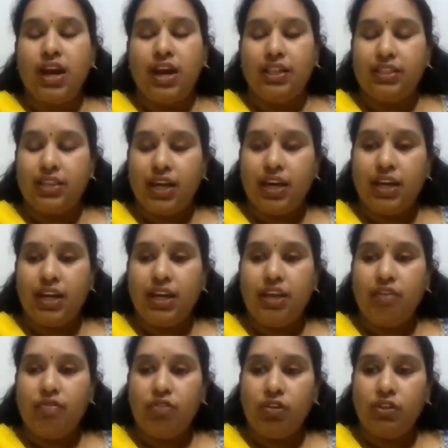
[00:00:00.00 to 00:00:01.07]
அதுக்காக நான்
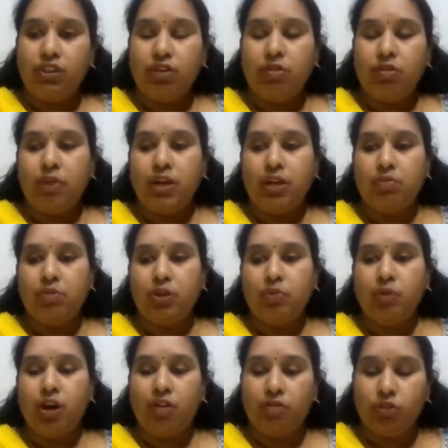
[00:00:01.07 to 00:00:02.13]
எவ்வளவு தவம் பண்ண
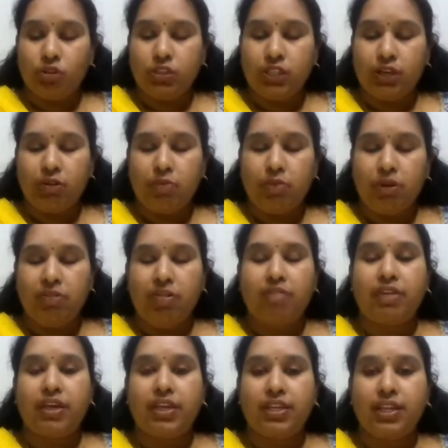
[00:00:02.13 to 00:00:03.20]
முடியுமோ அவ்வளவு தவம் பண்ணுவேன்
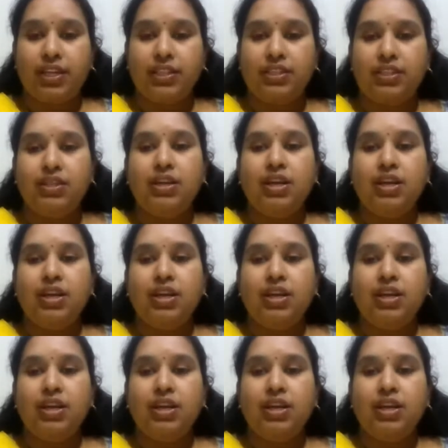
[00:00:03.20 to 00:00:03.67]
அவகிட்ட இருந்து